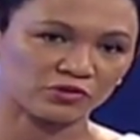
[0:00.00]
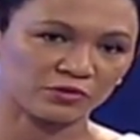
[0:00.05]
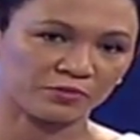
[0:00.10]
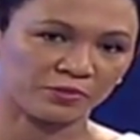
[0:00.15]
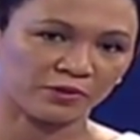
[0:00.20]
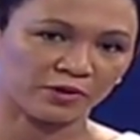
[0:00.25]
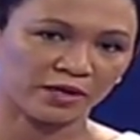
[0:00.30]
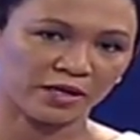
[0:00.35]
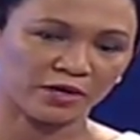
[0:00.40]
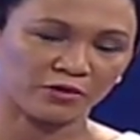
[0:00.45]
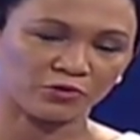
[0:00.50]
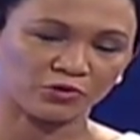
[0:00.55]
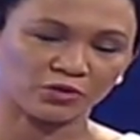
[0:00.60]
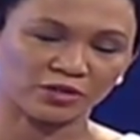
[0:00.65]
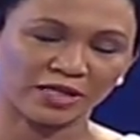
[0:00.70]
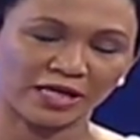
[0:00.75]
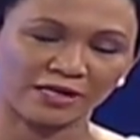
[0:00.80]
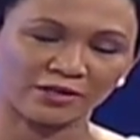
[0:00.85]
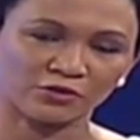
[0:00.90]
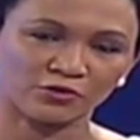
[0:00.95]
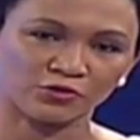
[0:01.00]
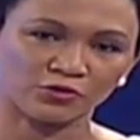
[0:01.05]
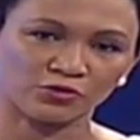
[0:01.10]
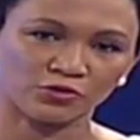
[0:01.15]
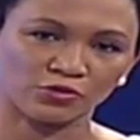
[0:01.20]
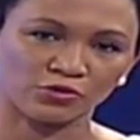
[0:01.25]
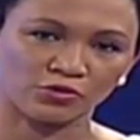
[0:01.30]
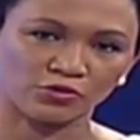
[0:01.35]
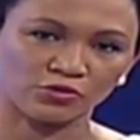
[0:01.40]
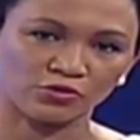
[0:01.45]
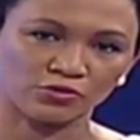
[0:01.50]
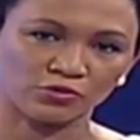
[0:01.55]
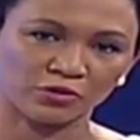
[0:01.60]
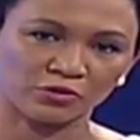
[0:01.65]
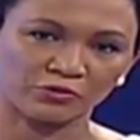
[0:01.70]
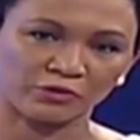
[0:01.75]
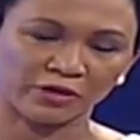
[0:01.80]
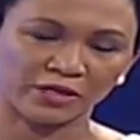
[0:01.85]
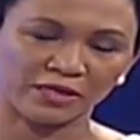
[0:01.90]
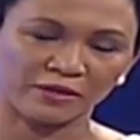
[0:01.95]
se pongan en contacto con
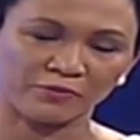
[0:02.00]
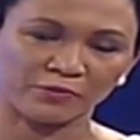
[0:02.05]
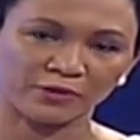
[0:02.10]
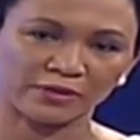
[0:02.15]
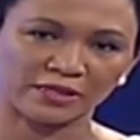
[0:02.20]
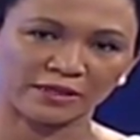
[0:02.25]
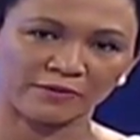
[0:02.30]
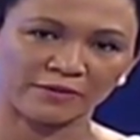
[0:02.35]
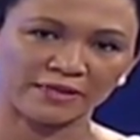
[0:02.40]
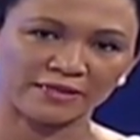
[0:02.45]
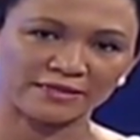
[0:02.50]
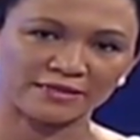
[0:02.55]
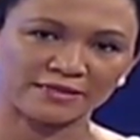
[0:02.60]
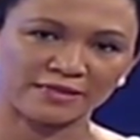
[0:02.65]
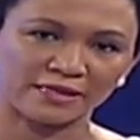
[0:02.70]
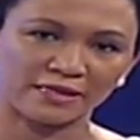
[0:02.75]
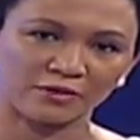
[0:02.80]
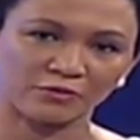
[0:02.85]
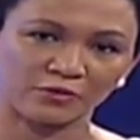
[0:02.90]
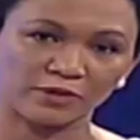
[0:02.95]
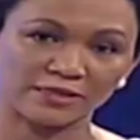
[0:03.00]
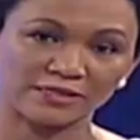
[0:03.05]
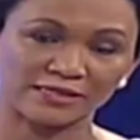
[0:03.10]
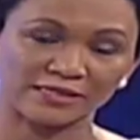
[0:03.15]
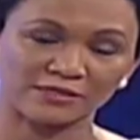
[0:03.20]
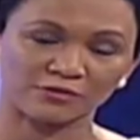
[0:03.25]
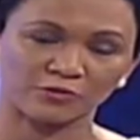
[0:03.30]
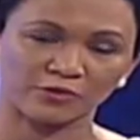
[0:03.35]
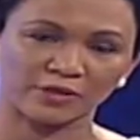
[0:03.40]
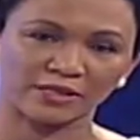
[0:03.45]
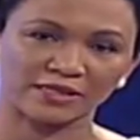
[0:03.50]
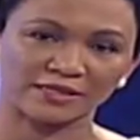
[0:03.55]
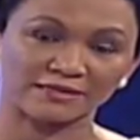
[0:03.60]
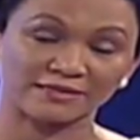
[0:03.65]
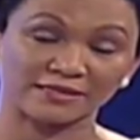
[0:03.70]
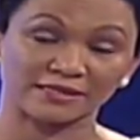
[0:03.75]
nuestro equipo a través de nuestras cuentas